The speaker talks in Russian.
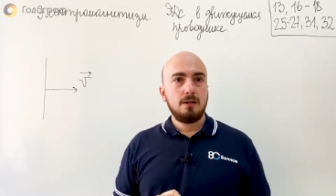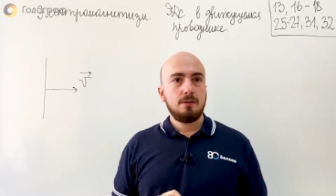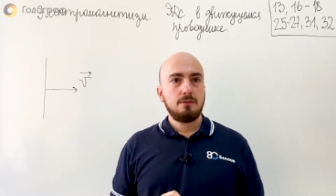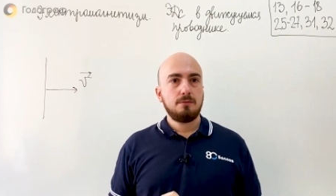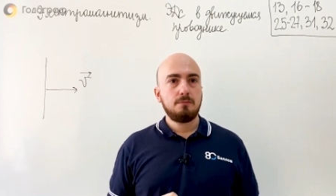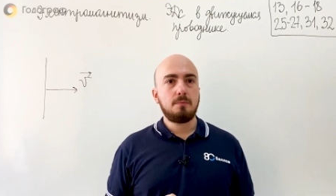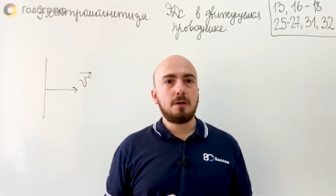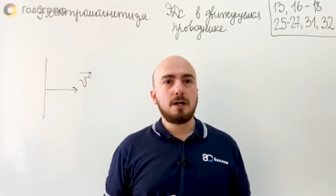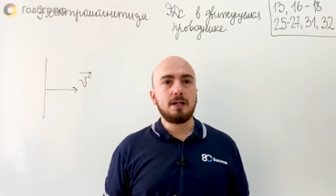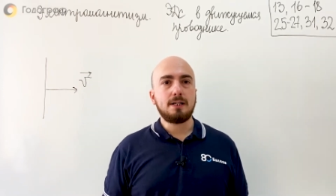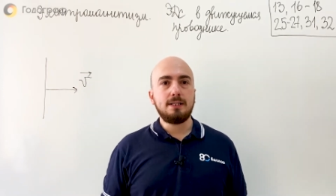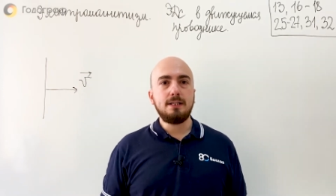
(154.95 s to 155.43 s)

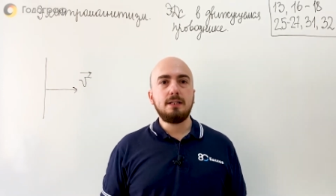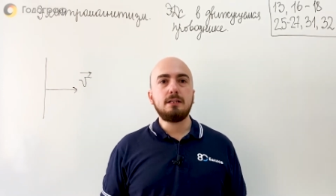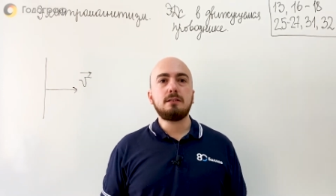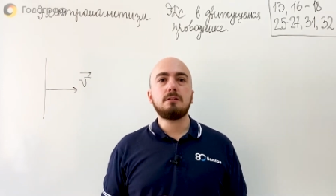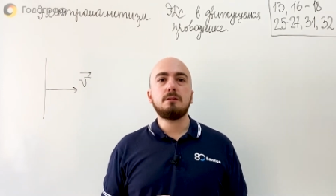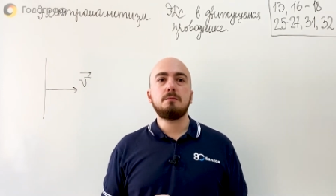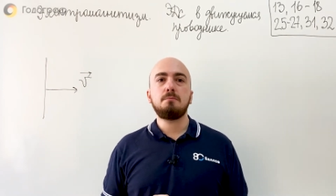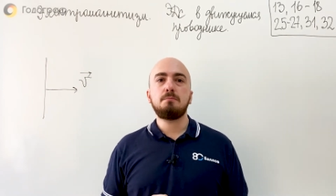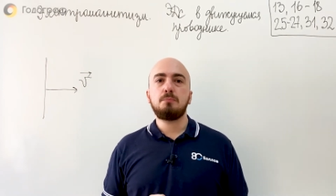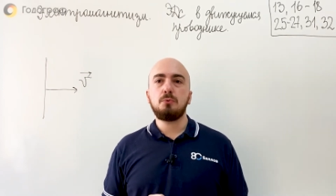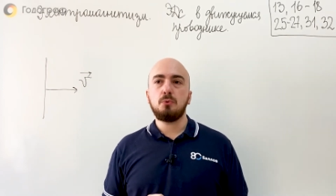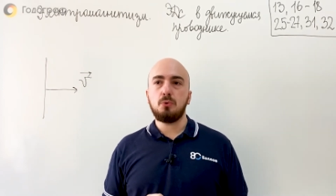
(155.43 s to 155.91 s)
в
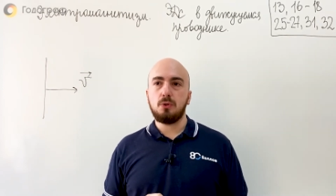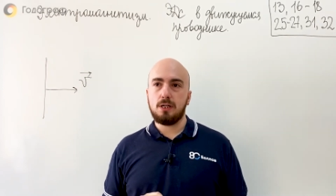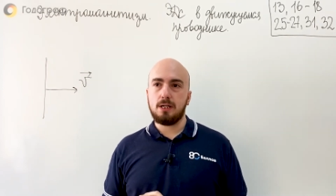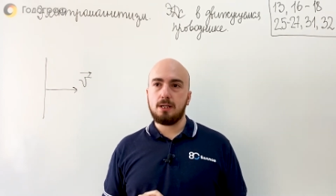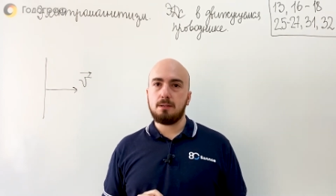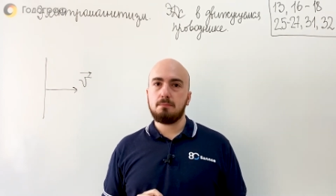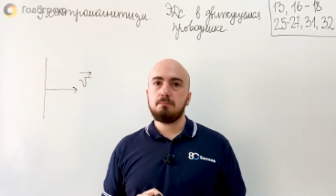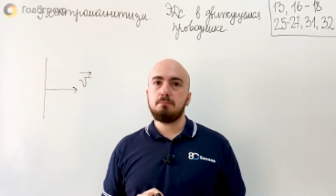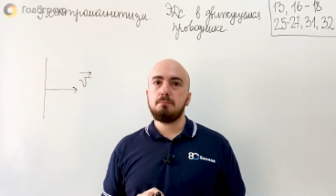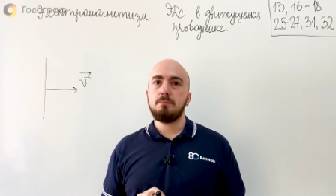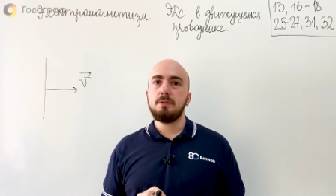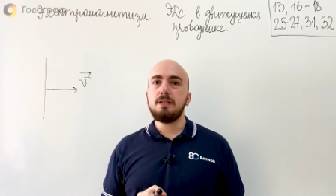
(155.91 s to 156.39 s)
магнитном
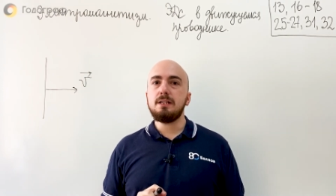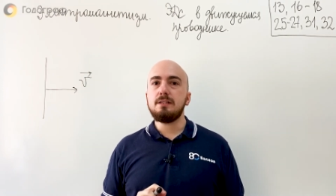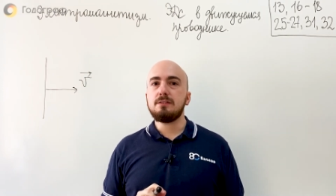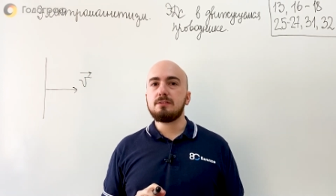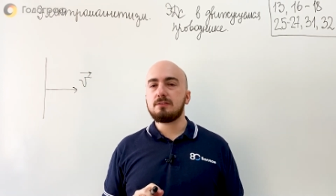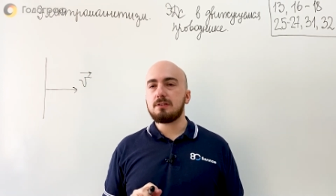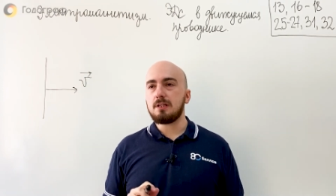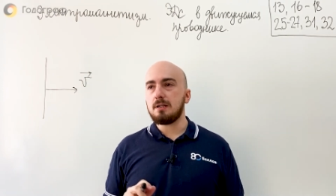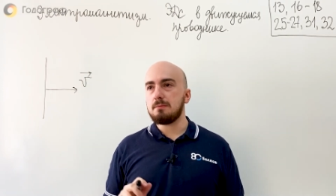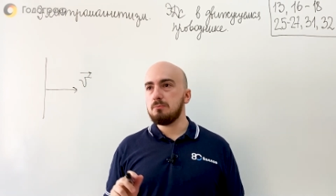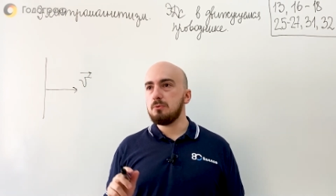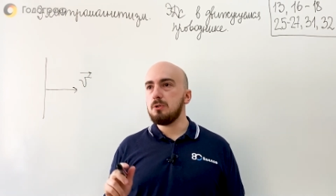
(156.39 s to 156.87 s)
поле. Мы
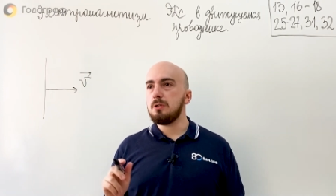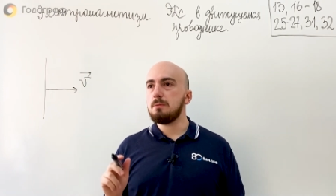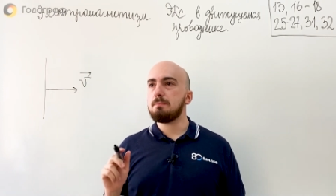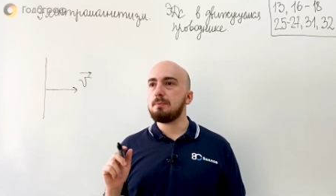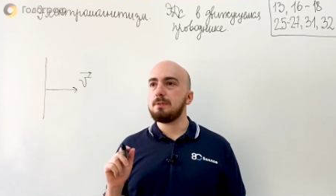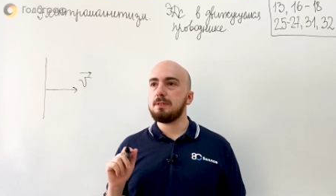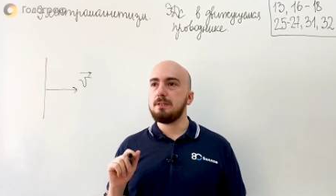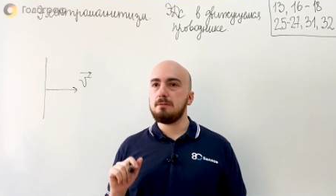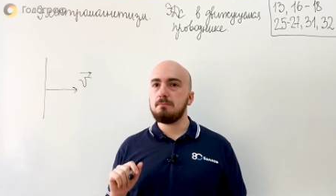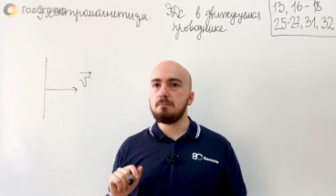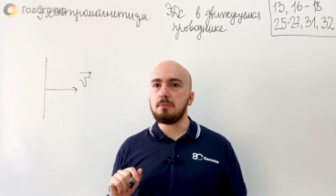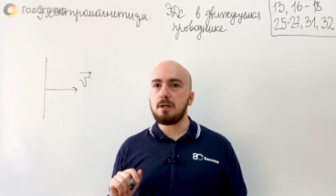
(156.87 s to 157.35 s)
с тобой
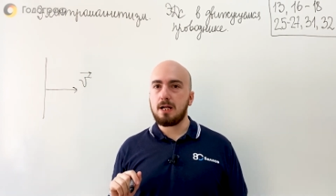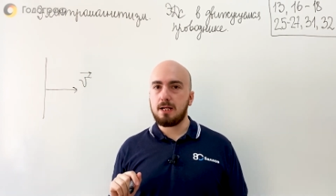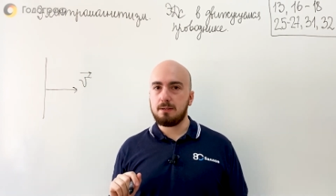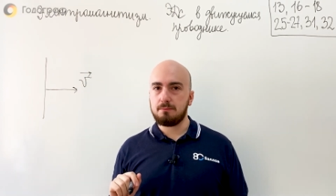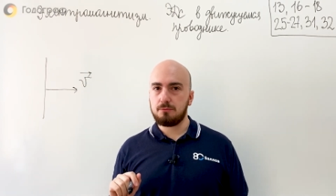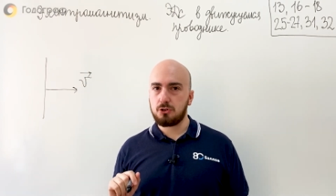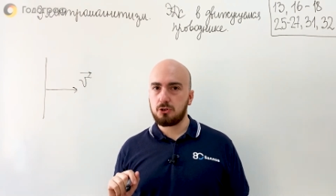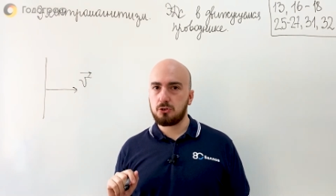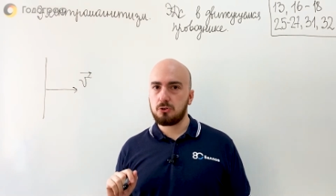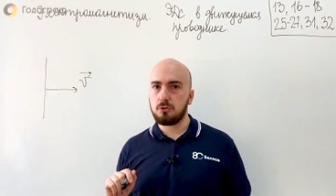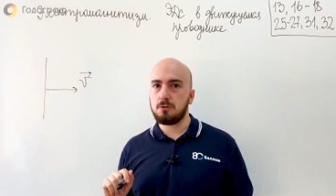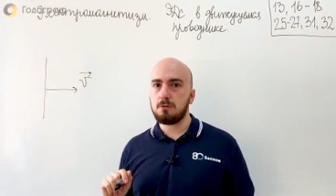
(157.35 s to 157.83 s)

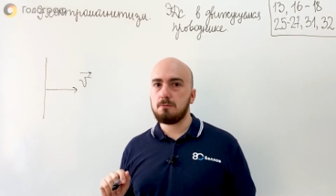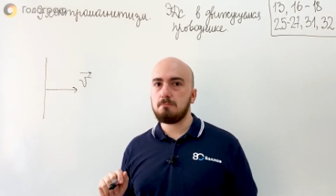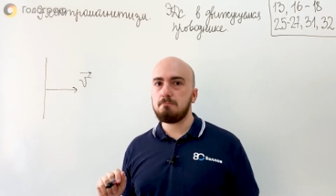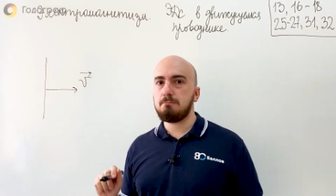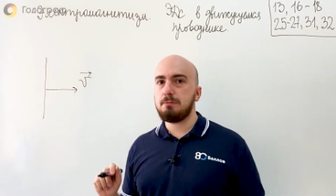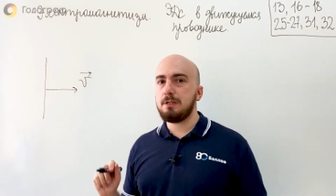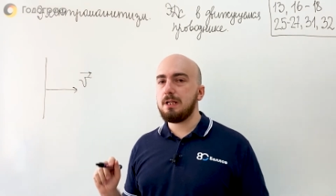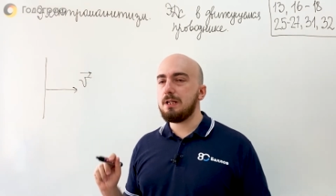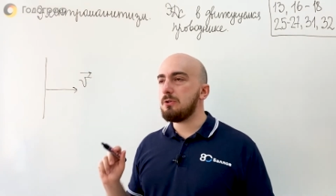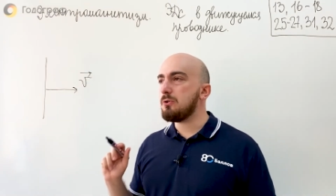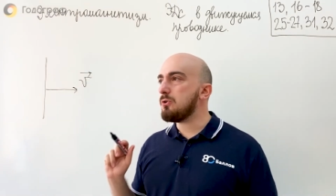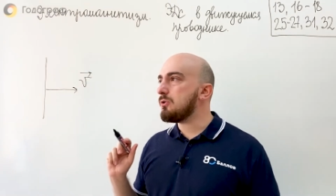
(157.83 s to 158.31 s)
понимаем, что
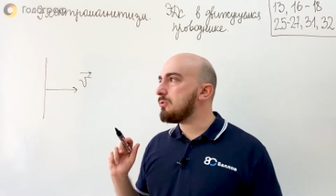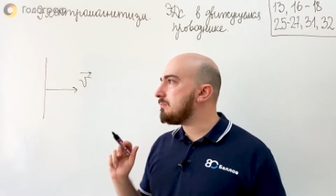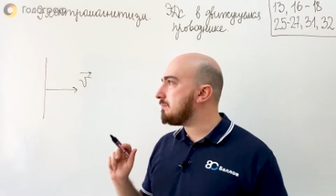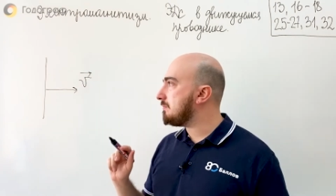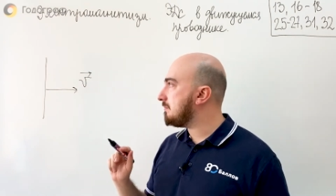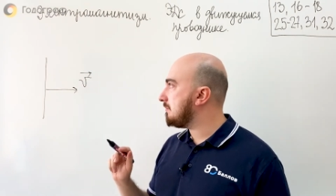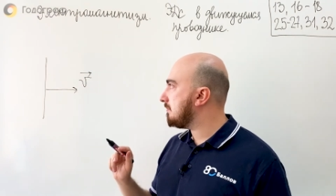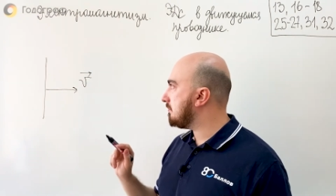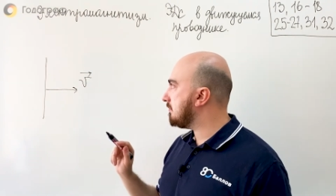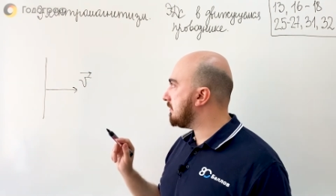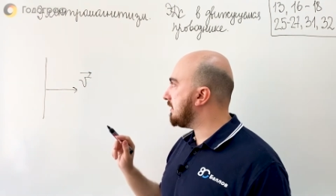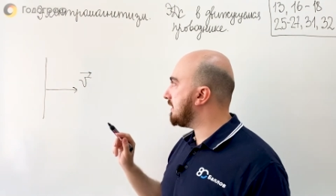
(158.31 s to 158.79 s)

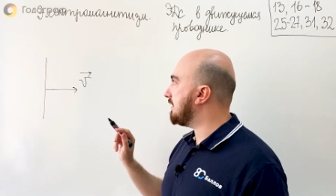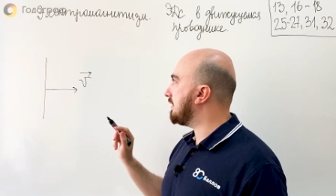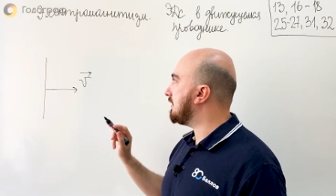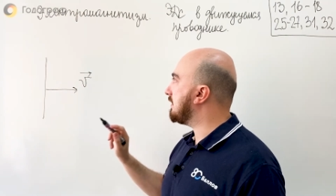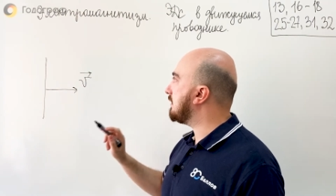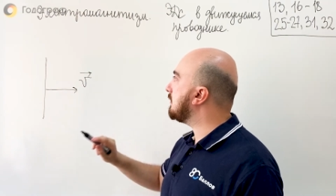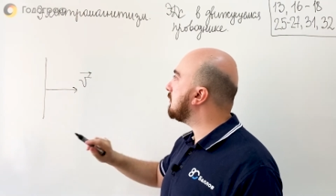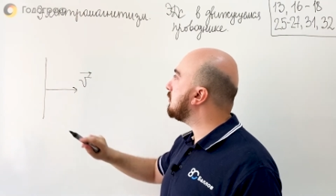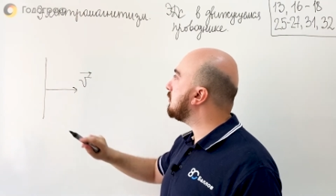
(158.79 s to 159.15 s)
берем мы